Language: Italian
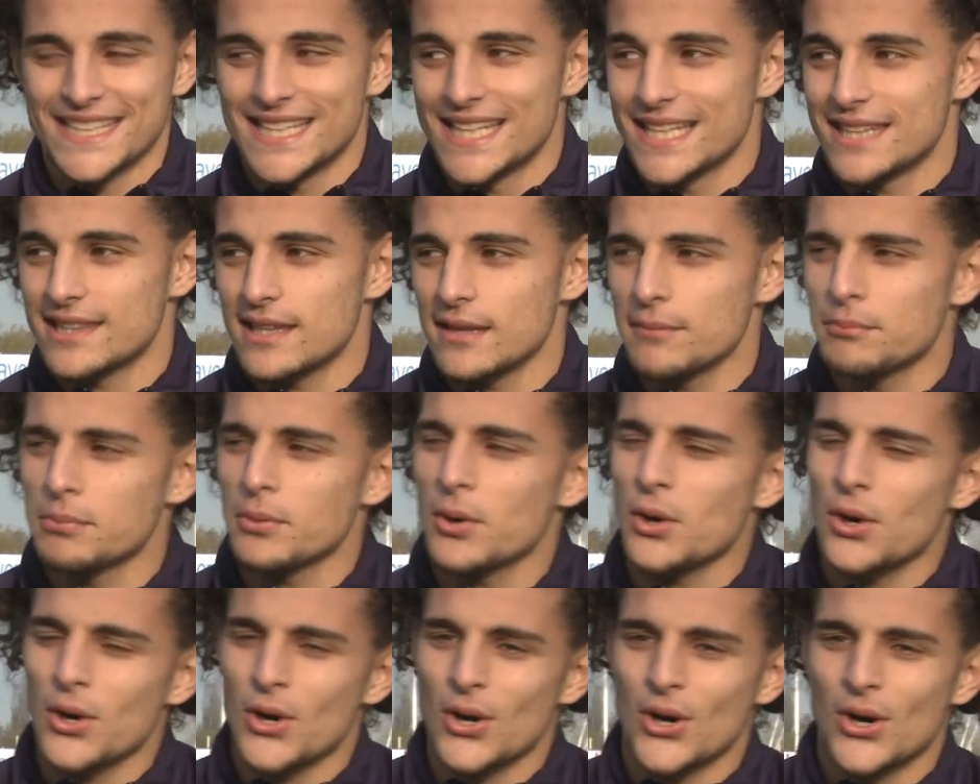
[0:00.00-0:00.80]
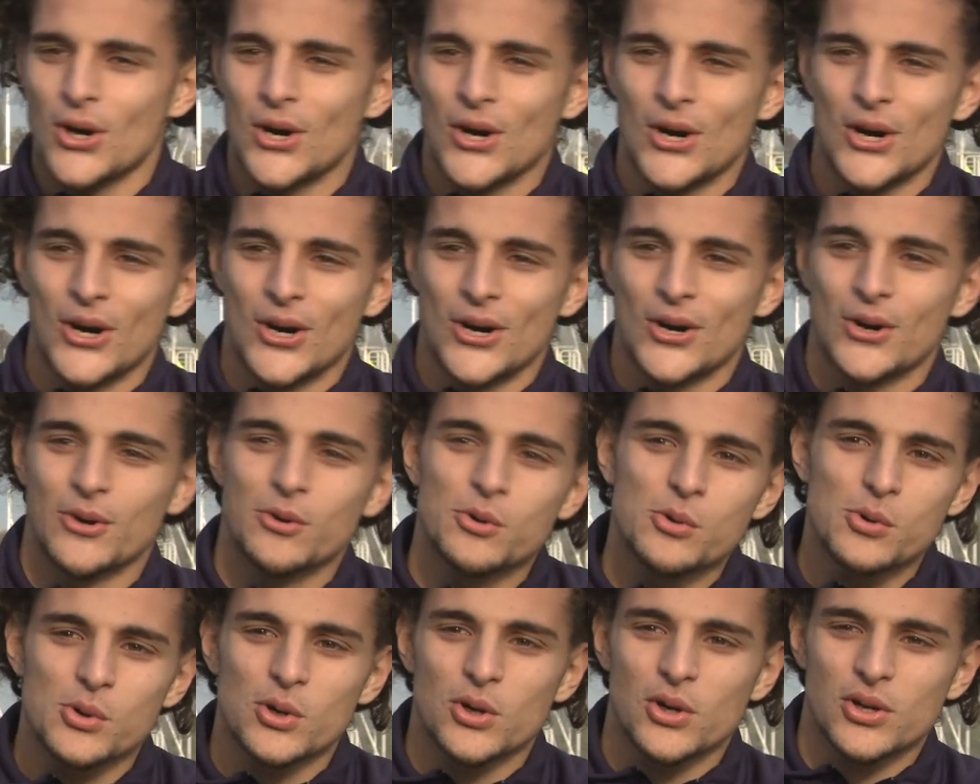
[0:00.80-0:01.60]
Del tipo
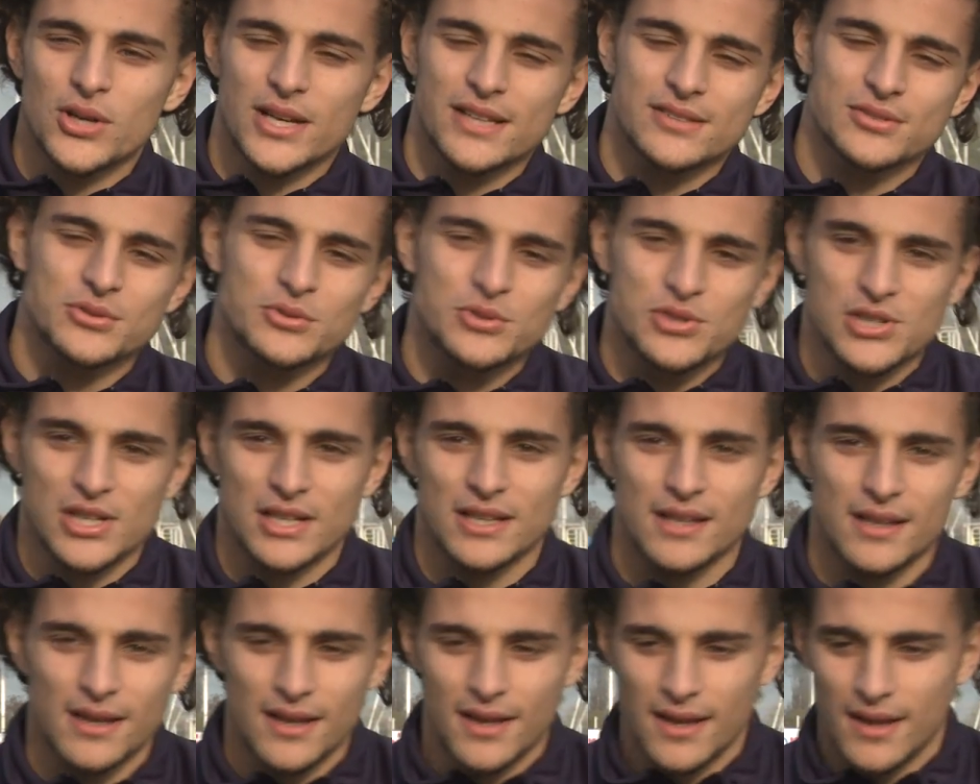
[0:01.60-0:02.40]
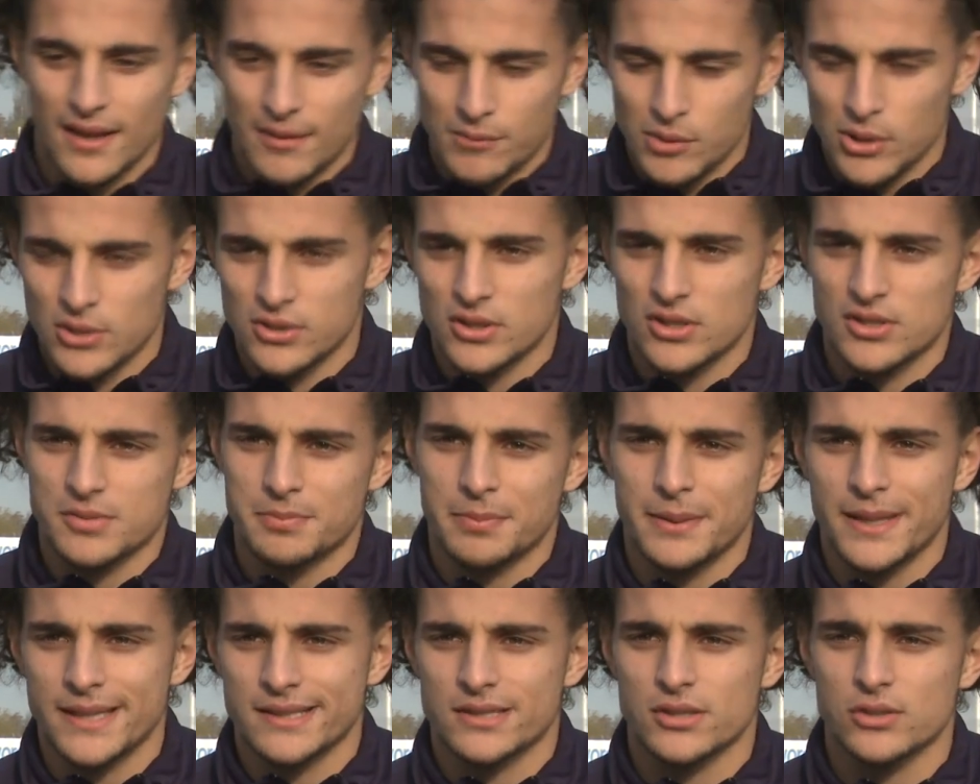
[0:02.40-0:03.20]
uno che succede molto
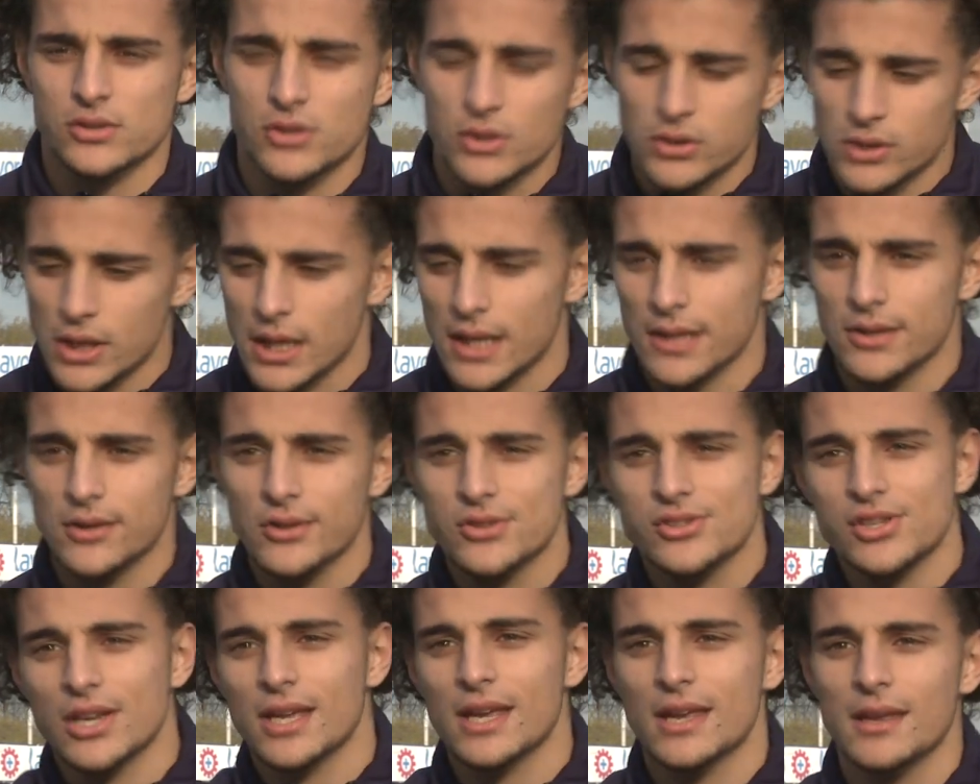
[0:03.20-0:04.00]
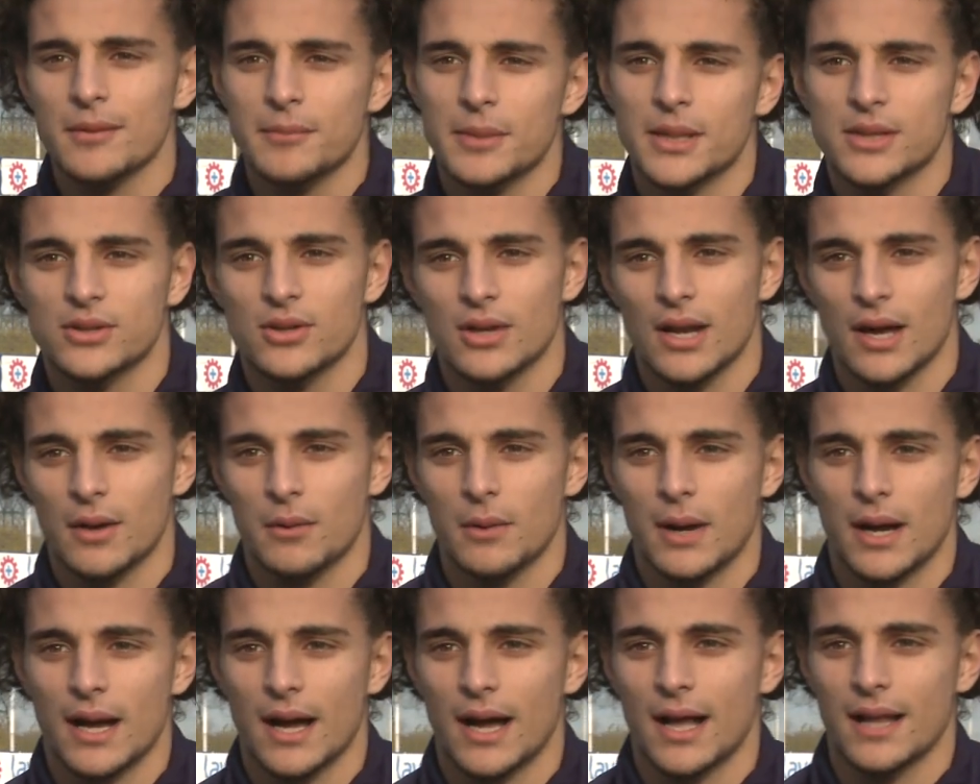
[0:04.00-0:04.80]
spesso sotto la doccia che io metto
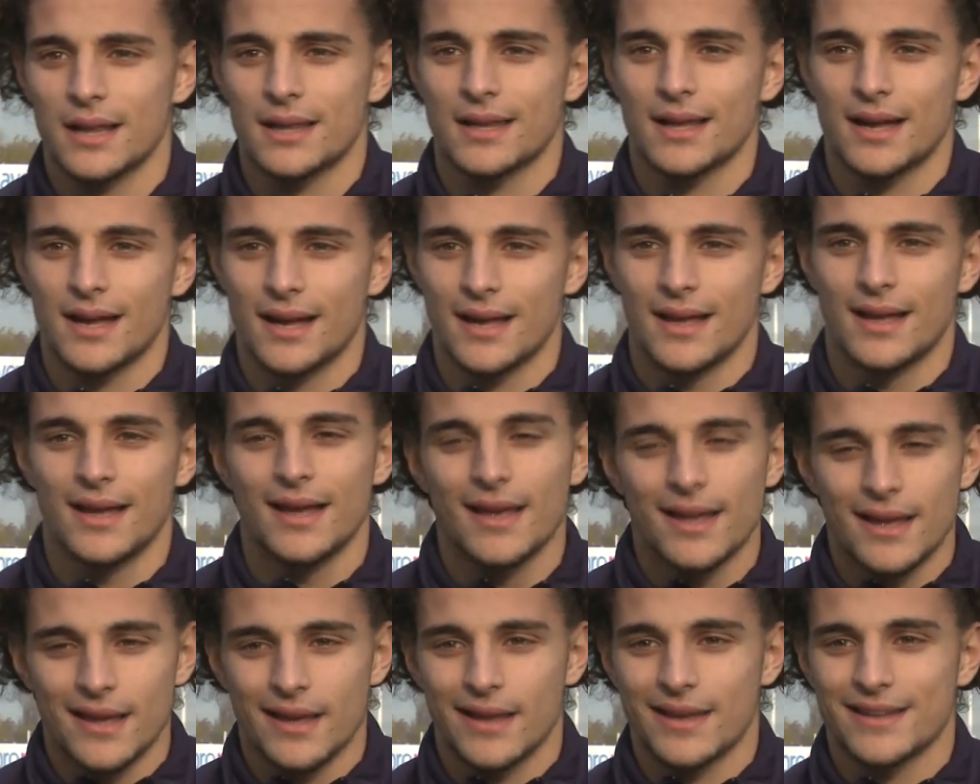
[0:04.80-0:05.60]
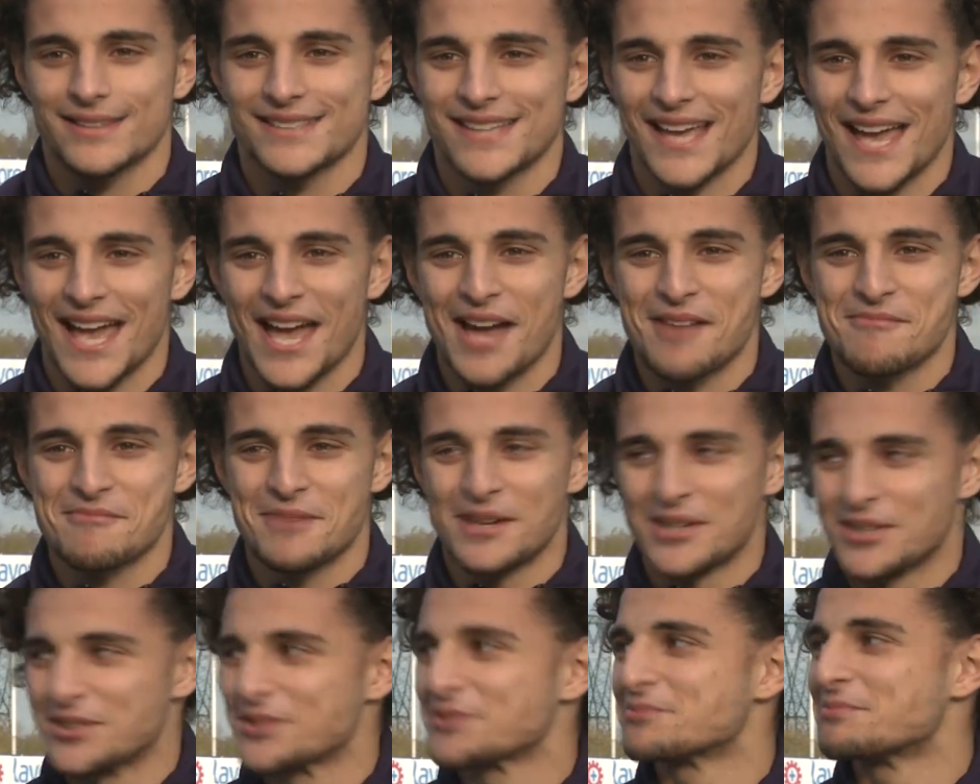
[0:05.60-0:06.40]
l'acqua calda e si
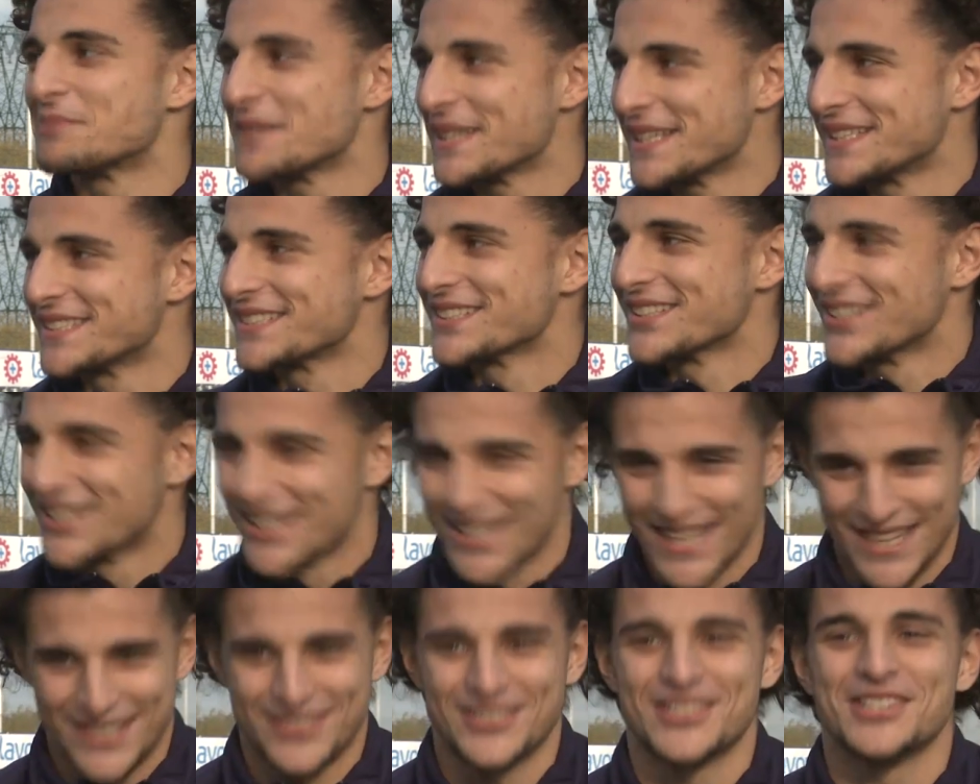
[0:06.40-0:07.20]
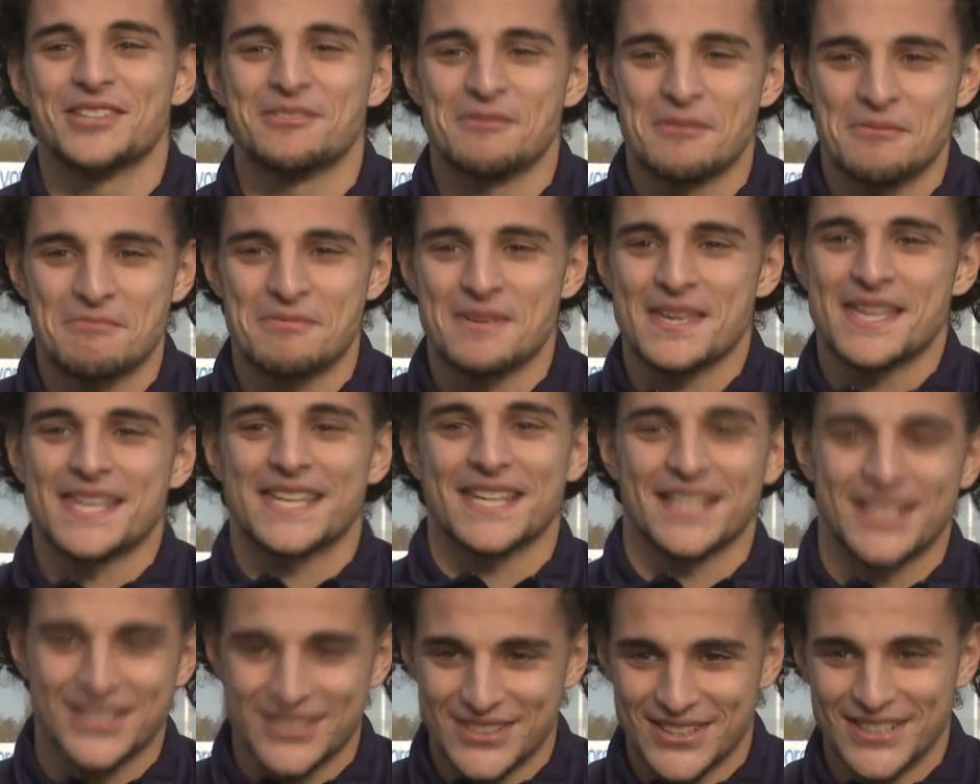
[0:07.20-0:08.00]
arrabbiano spesso e quindi mi
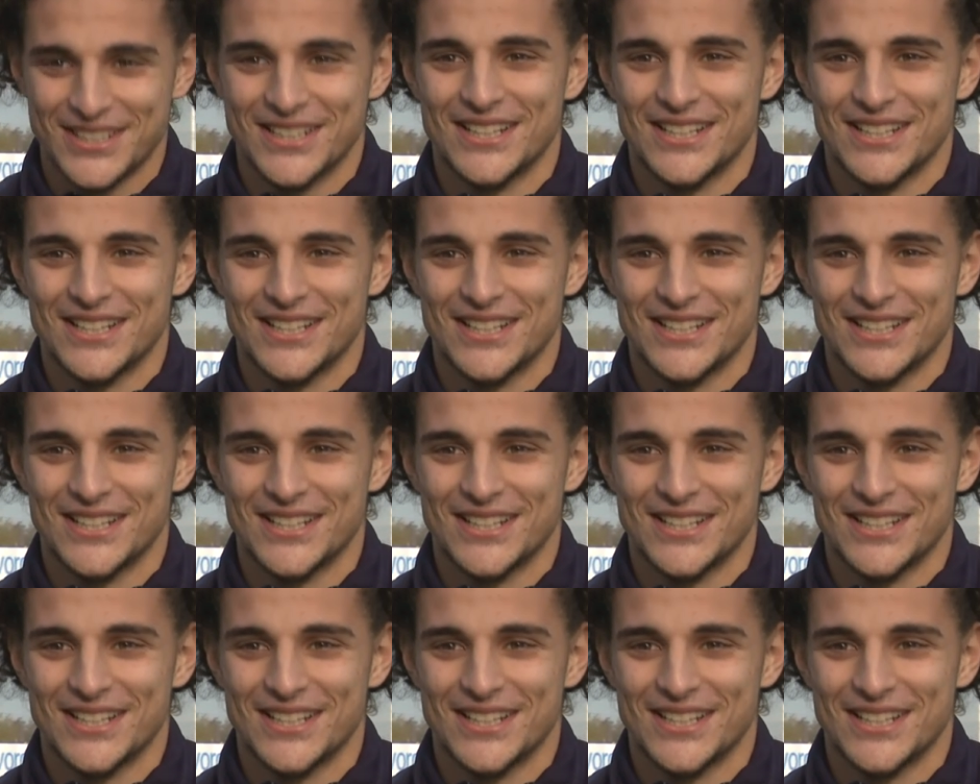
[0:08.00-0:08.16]
picchiano.